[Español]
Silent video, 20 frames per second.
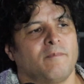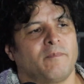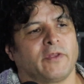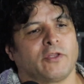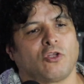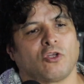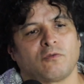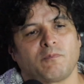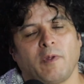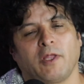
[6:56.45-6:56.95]

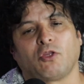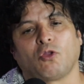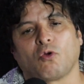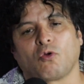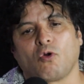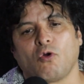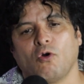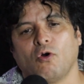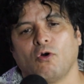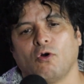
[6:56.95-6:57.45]
Entonces me
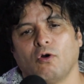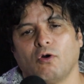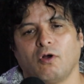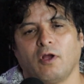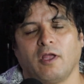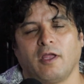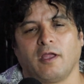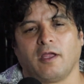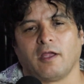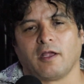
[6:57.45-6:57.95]
tocó
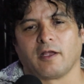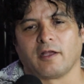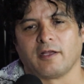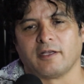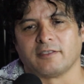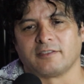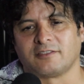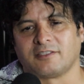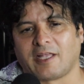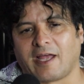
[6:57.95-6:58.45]
eh,
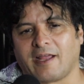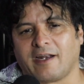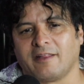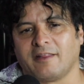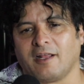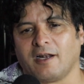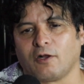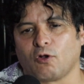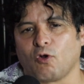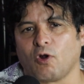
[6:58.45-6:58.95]
estar
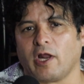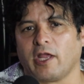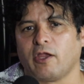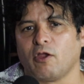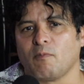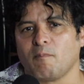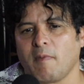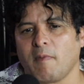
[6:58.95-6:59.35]
en el Colegio